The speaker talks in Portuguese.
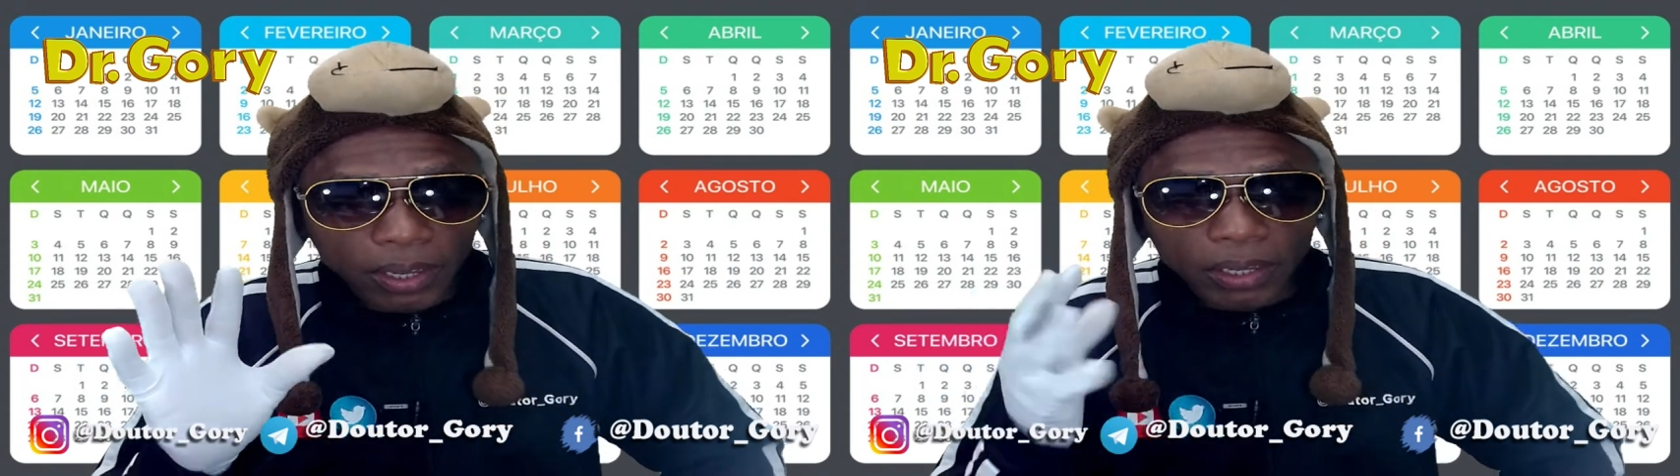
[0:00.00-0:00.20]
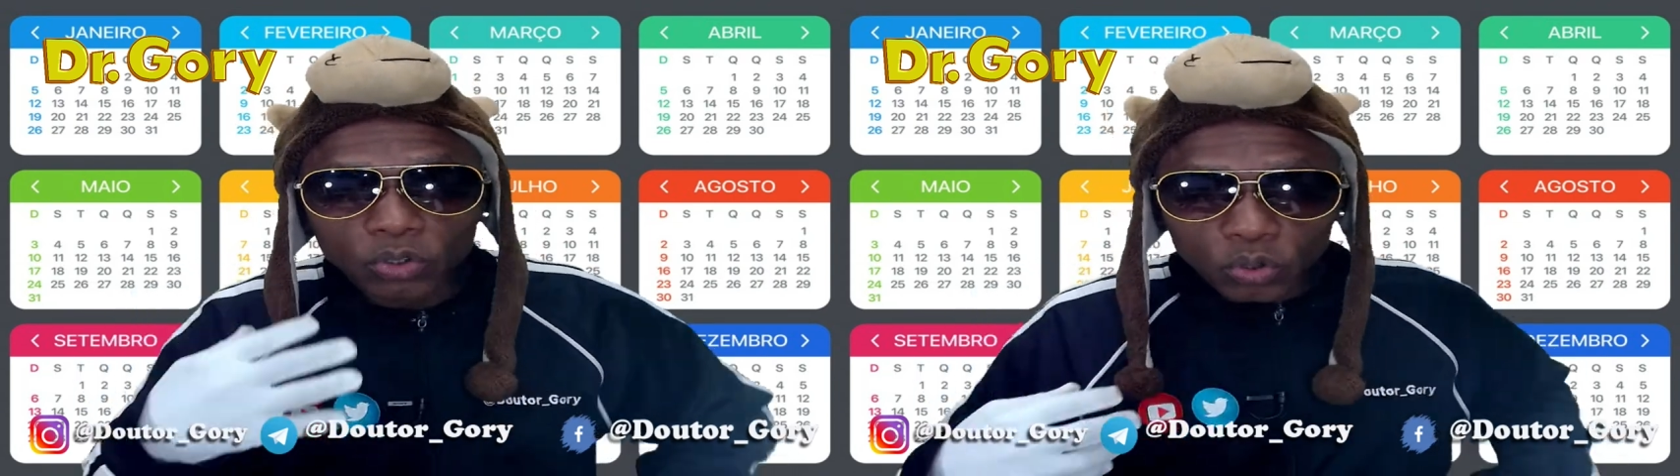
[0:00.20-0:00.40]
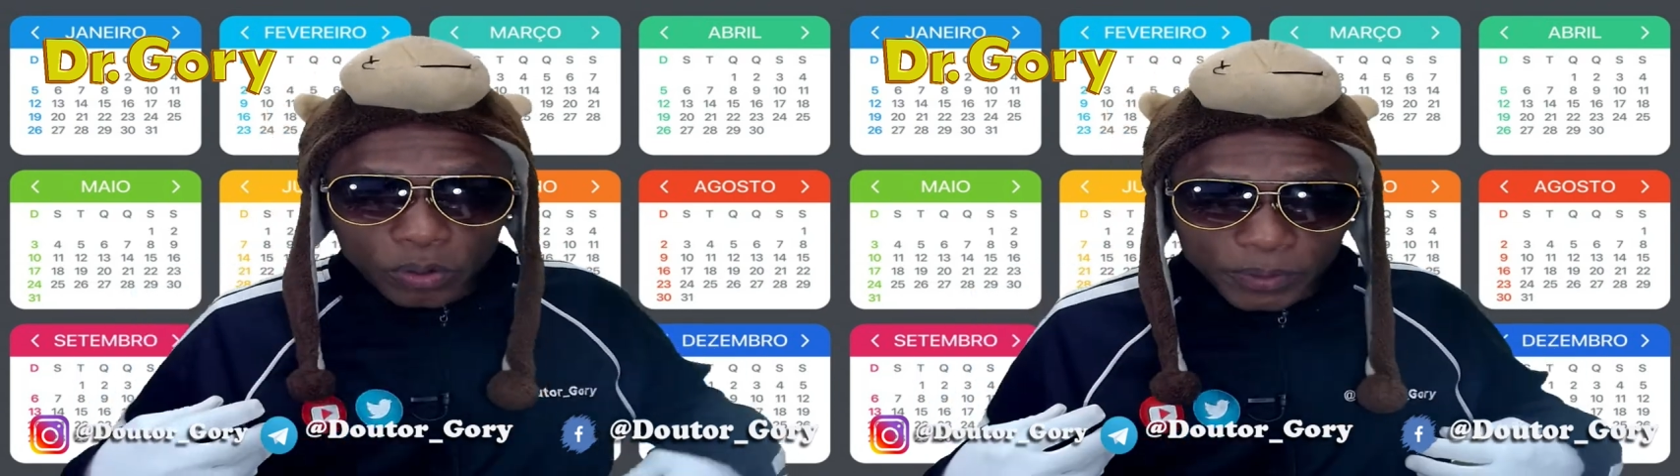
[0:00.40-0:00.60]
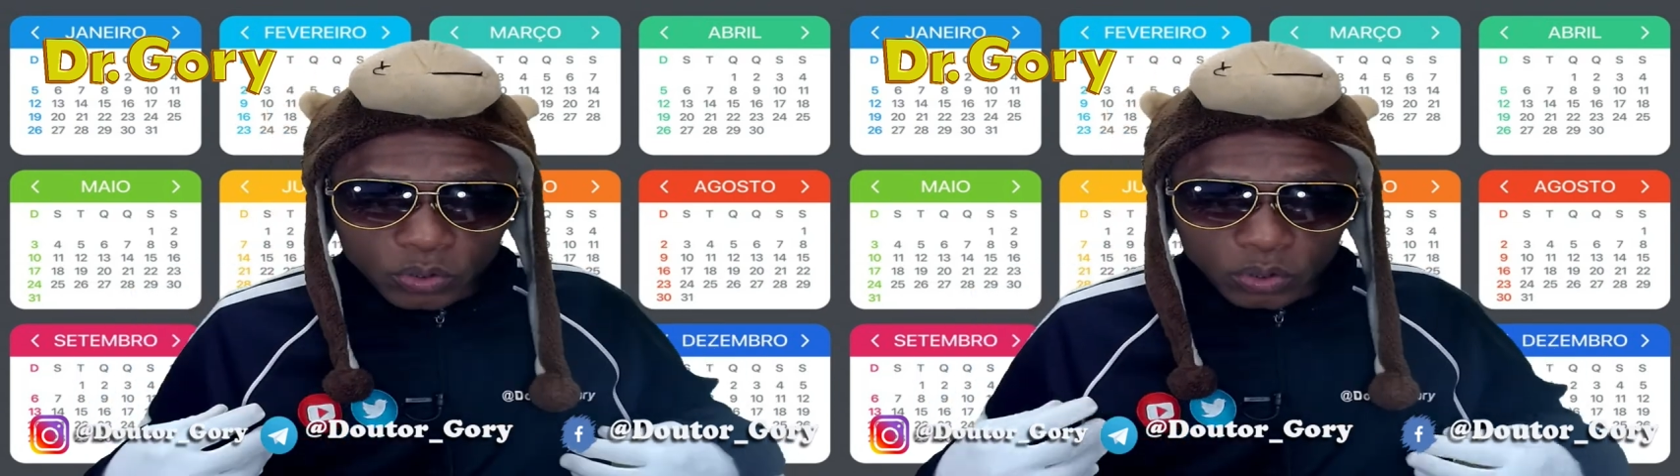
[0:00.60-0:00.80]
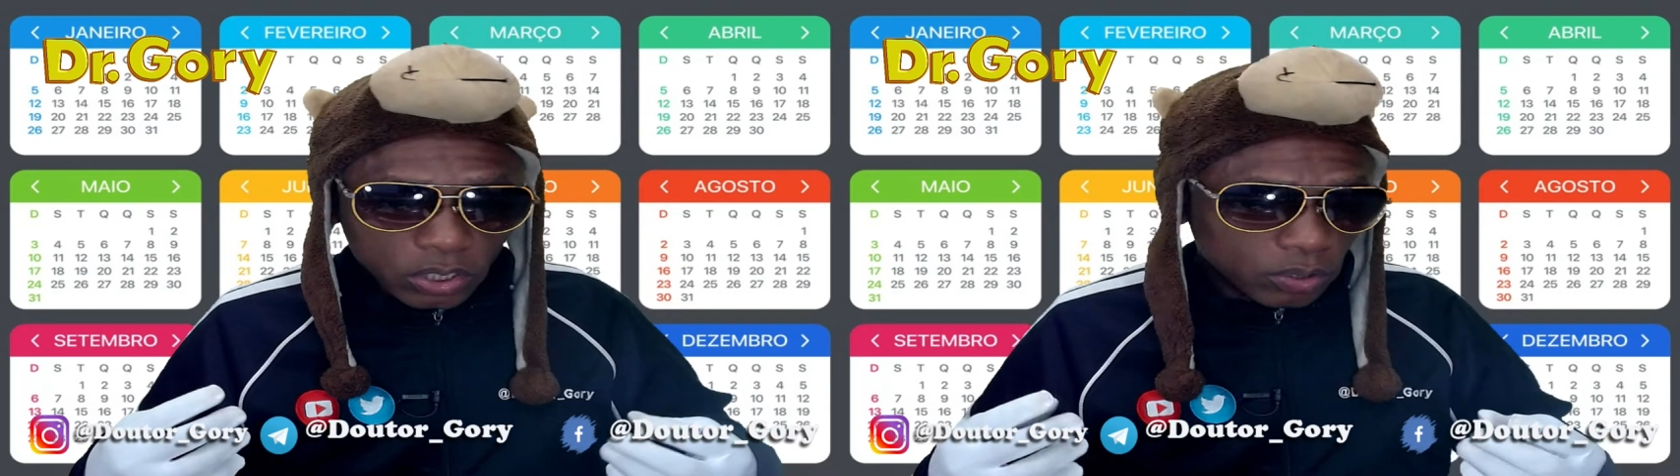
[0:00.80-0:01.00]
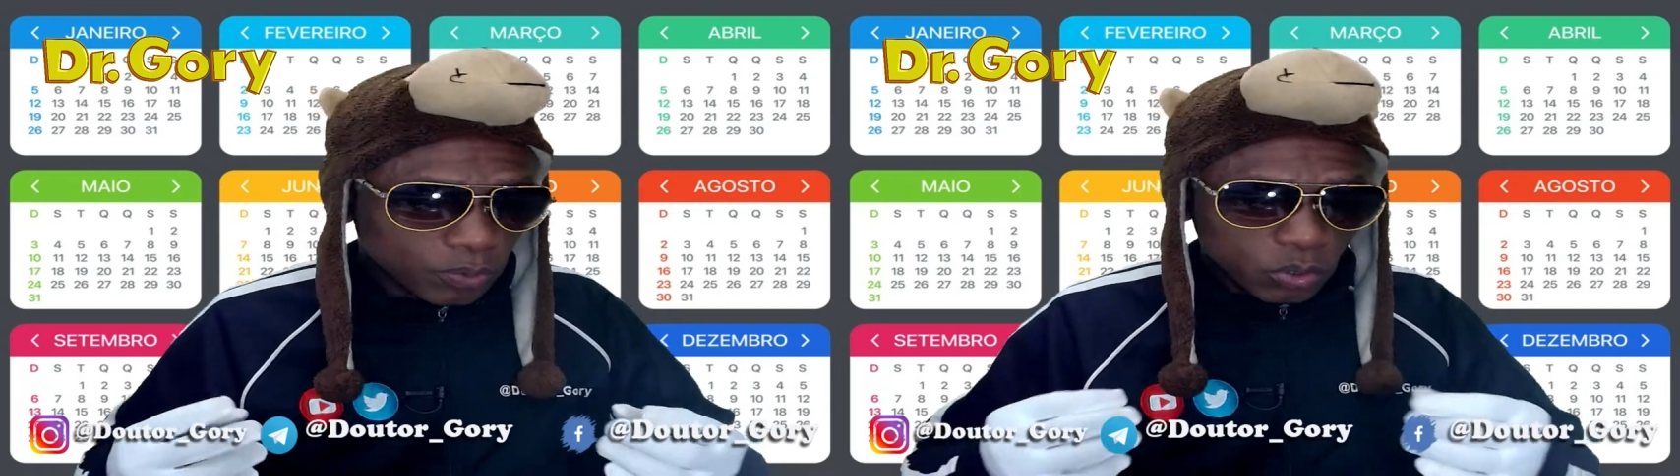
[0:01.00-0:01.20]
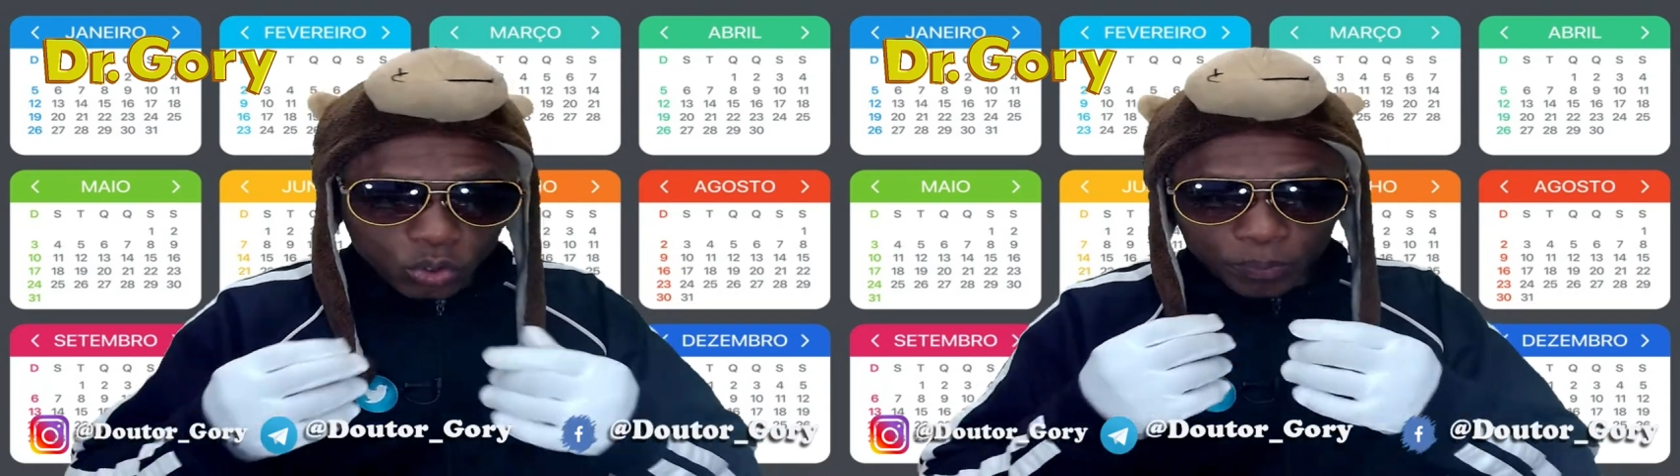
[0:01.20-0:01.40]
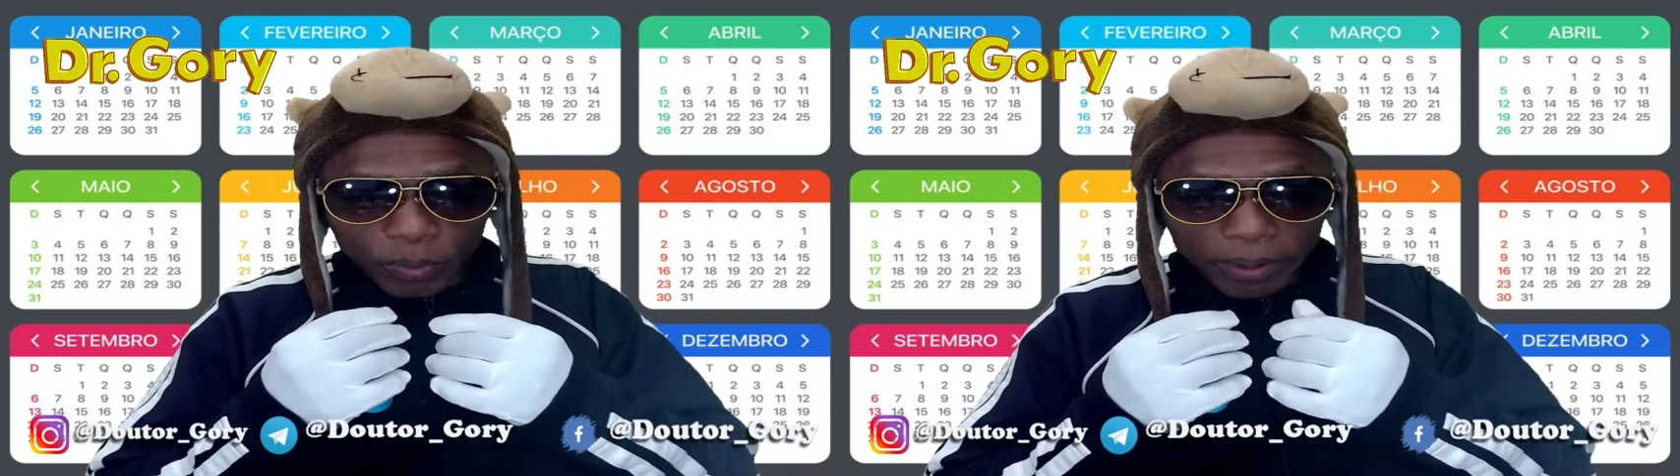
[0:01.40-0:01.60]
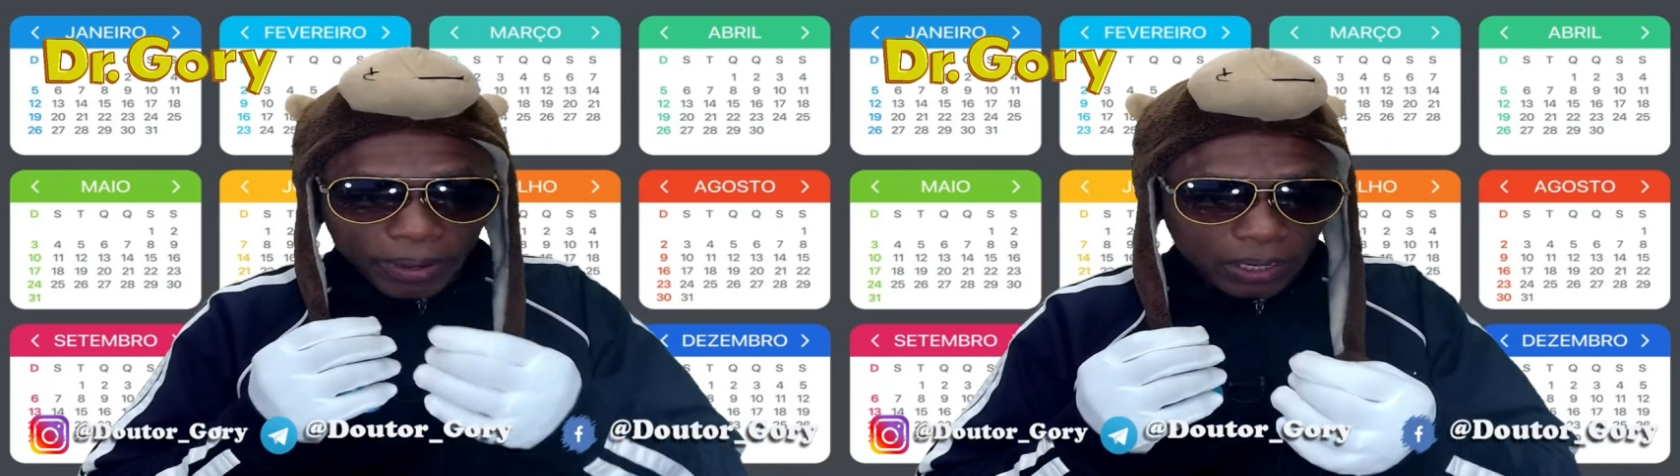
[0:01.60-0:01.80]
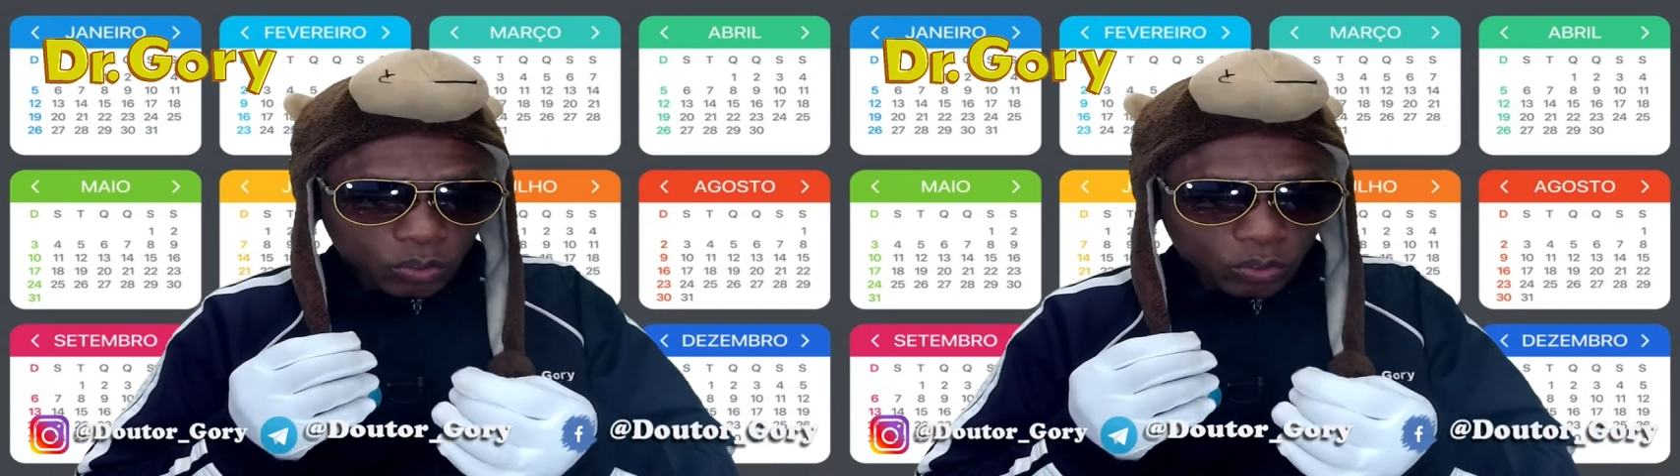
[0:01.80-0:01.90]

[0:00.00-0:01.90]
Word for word: Eu sou uma pessoa que, tipo, se eu chupei uma bala,